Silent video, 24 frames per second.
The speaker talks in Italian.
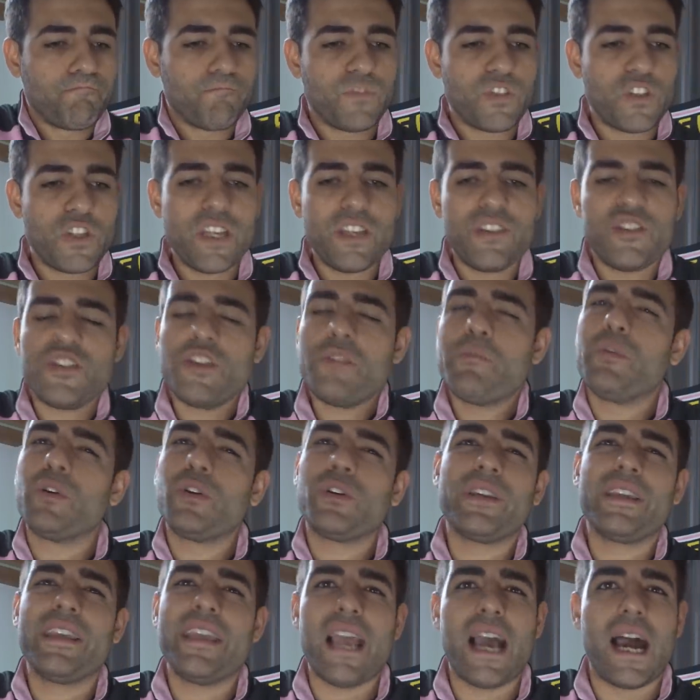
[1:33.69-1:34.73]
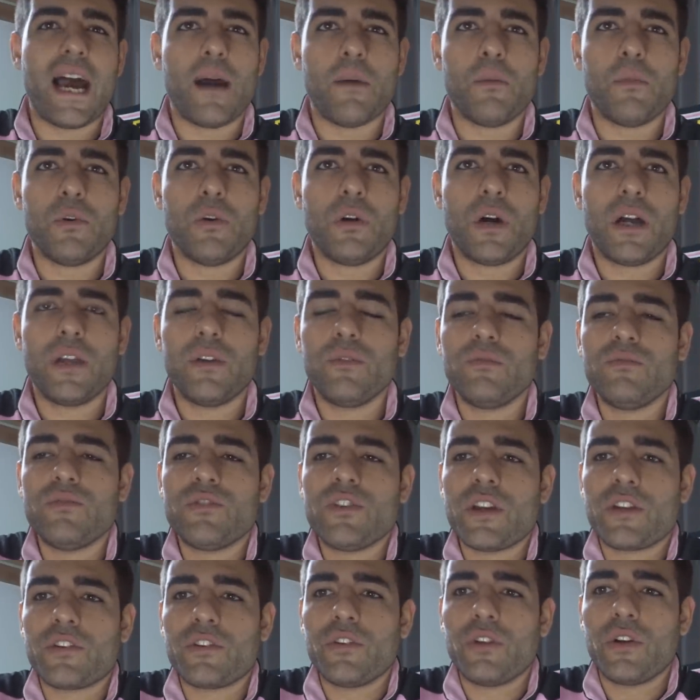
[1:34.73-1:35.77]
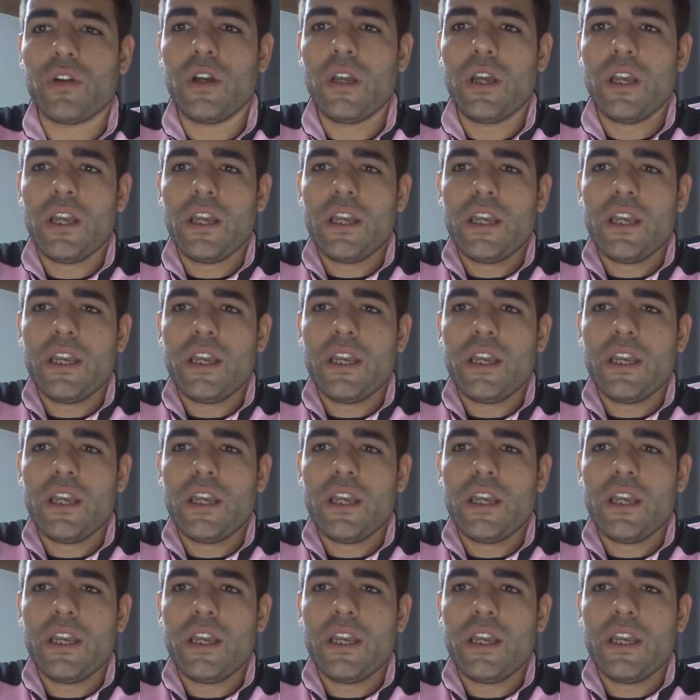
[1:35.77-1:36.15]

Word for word: Ci, ci, blocchiamo, ad un certo...